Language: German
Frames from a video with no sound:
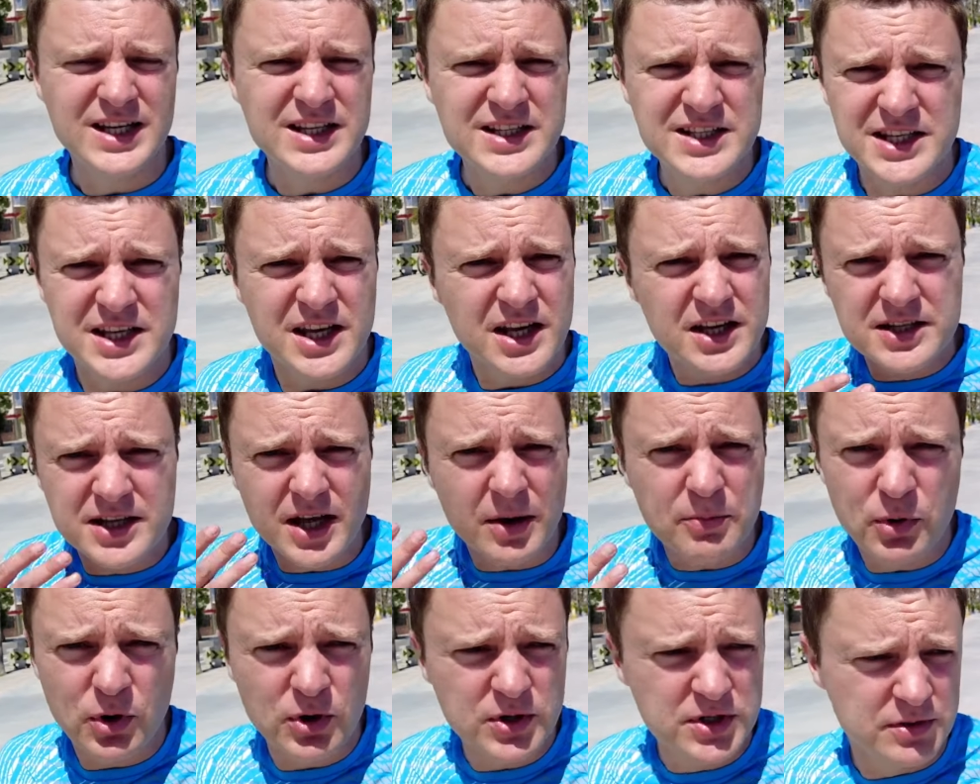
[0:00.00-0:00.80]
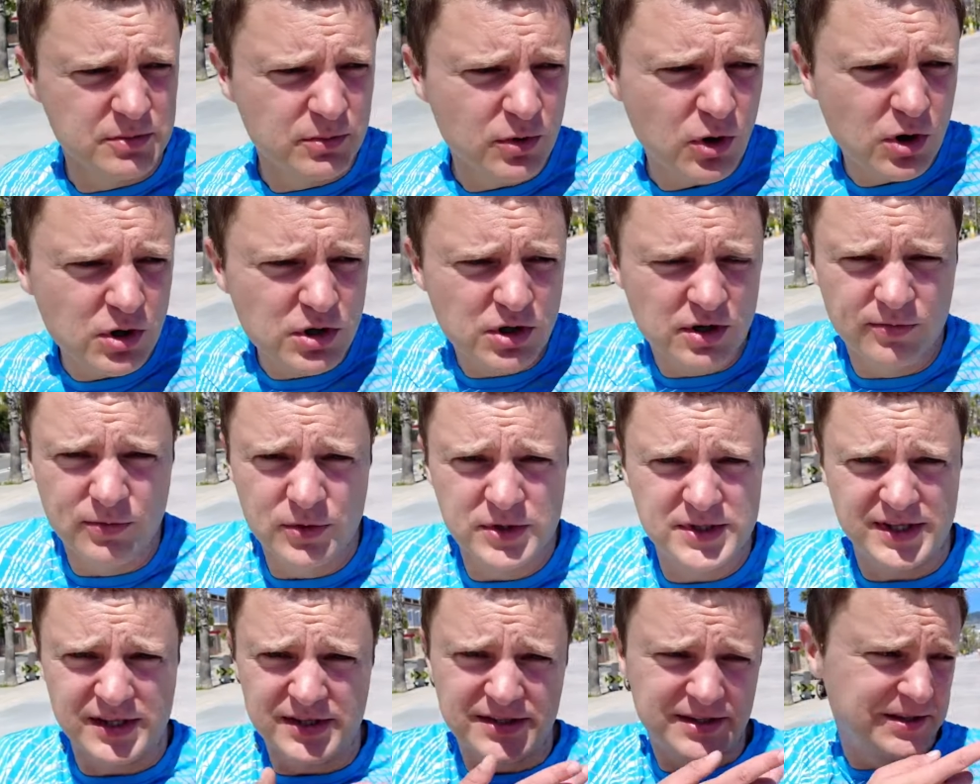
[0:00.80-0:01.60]
Denkt ihr, ich habe heute Morgen
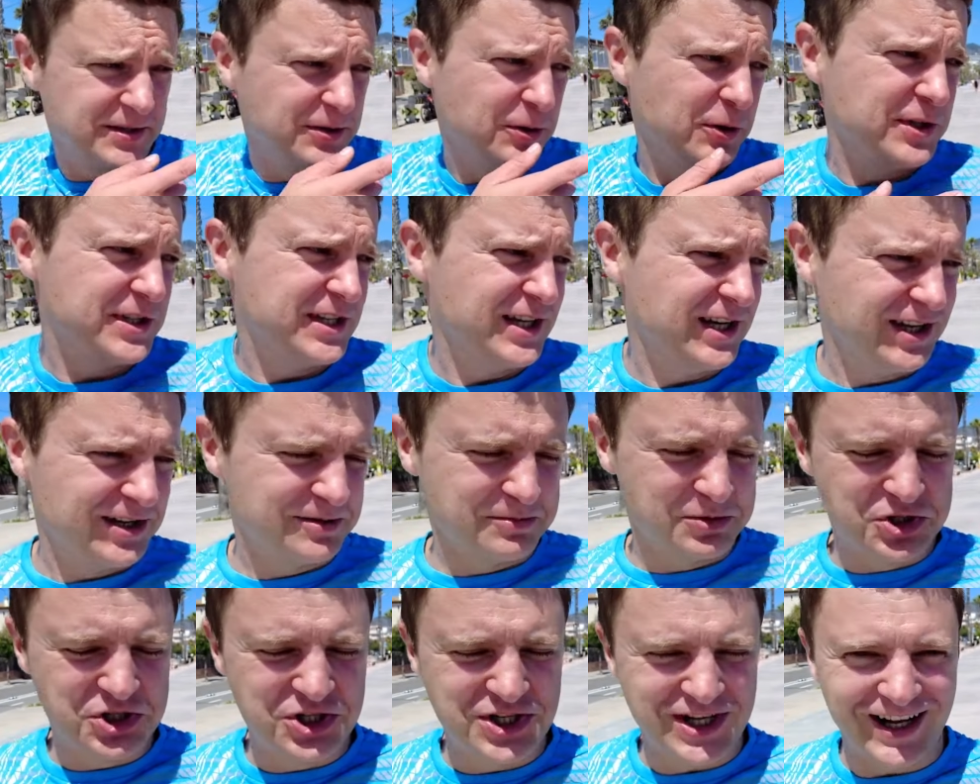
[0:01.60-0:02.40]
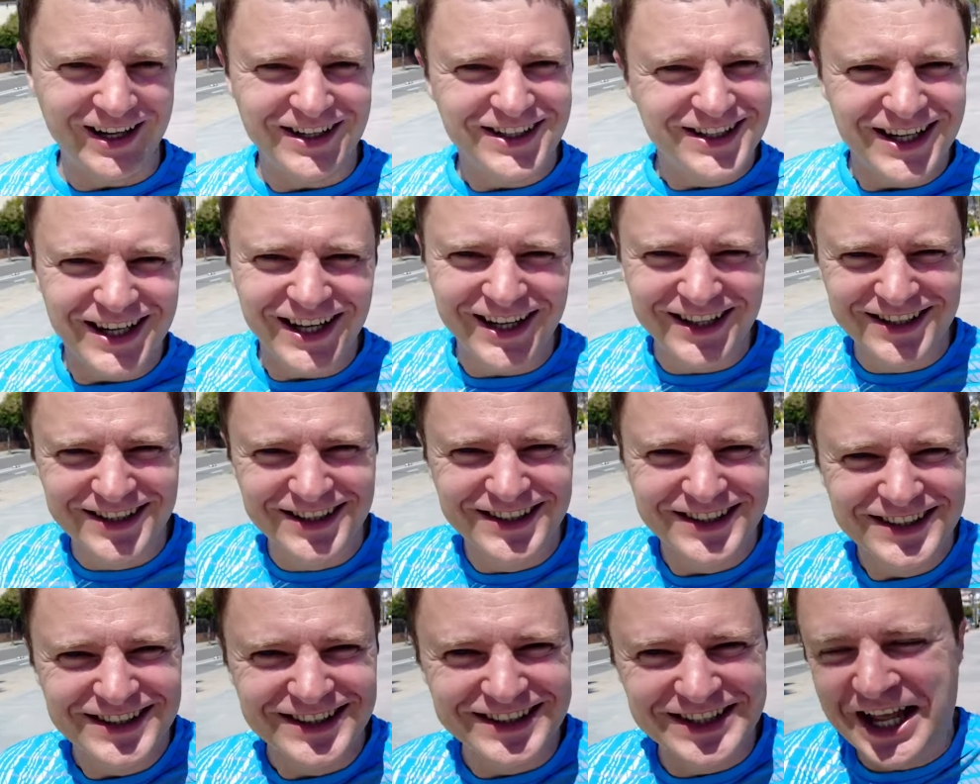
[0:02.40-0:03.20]
gewusst, dass ich heute an einem Strand
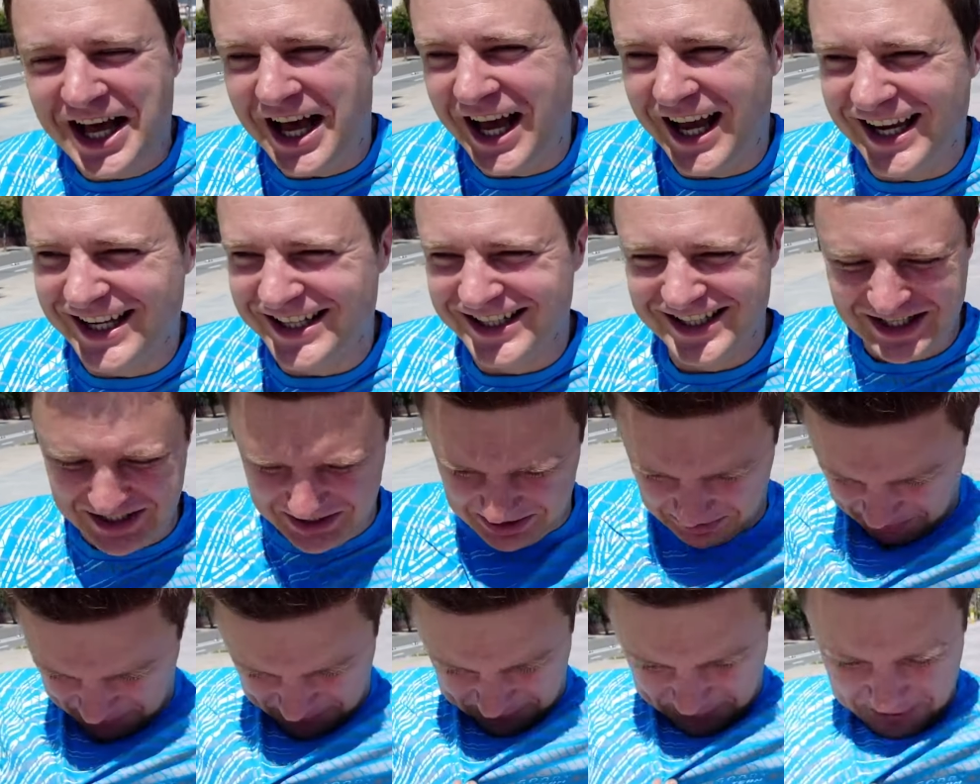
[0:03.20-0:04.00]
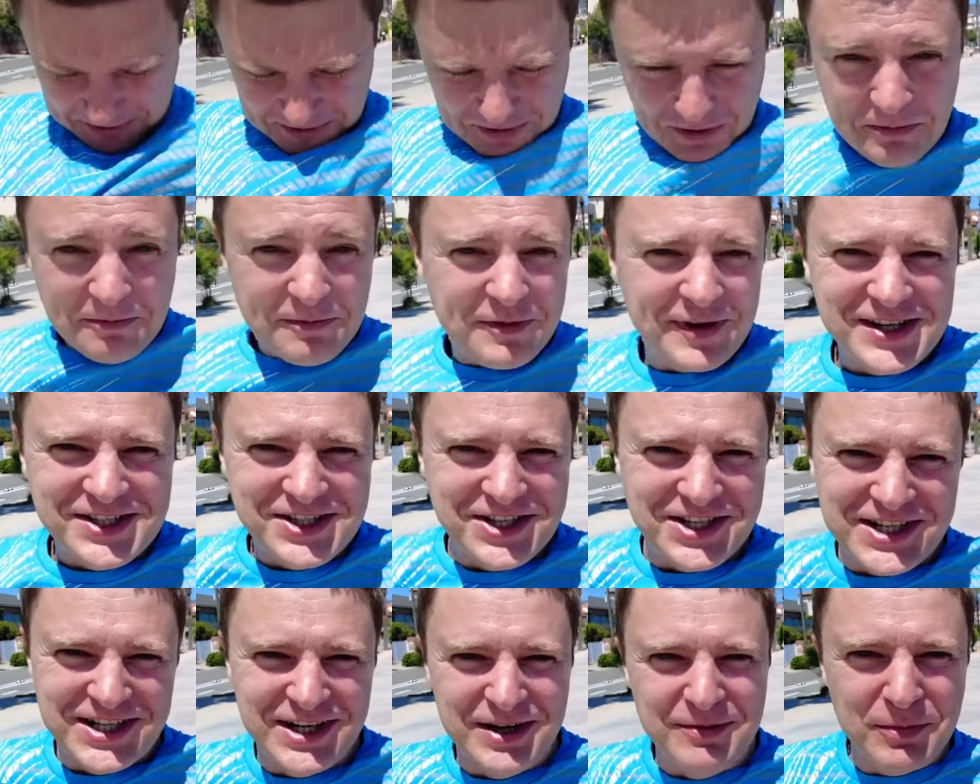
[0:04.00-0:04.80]
lande? Nein, ich habe vollkommen
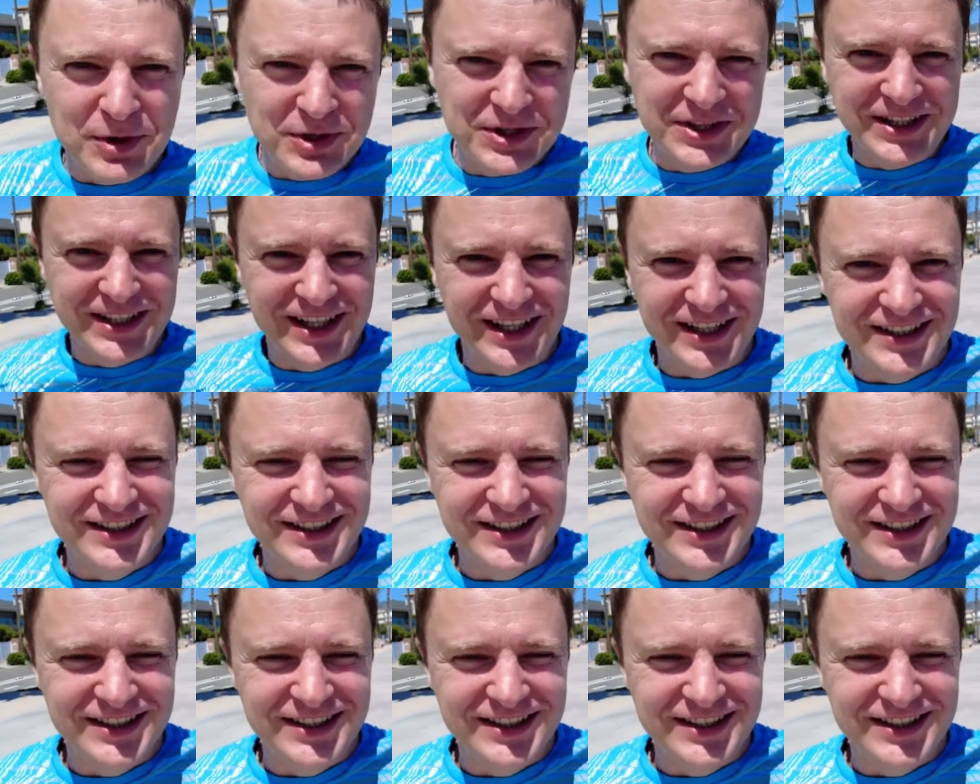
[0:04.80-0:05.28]
falsche Klamotten